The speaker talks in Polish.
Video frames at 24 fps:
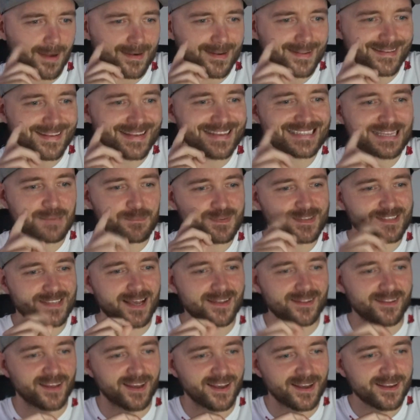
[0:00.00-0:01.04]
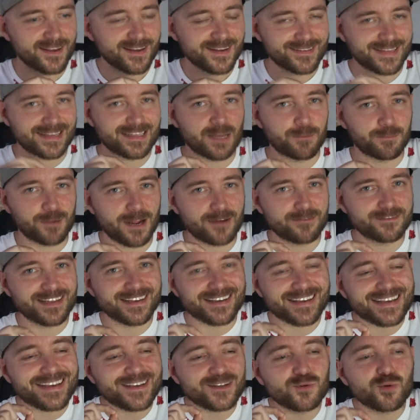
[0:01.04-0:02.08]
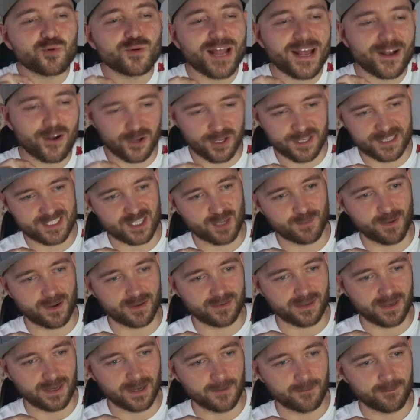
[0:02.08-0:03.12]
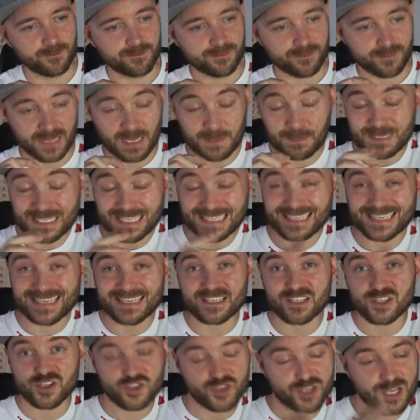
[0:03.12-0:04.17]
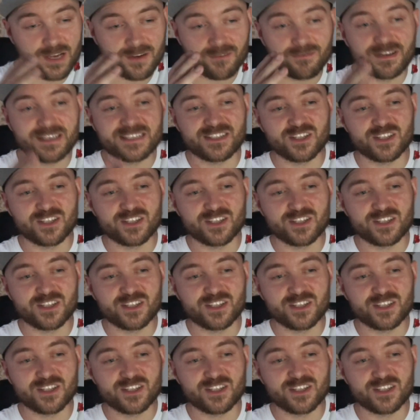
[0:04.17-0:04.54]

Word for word: Ale nie jest napisane tak naprawdę którego listopada. Napisane jest, że w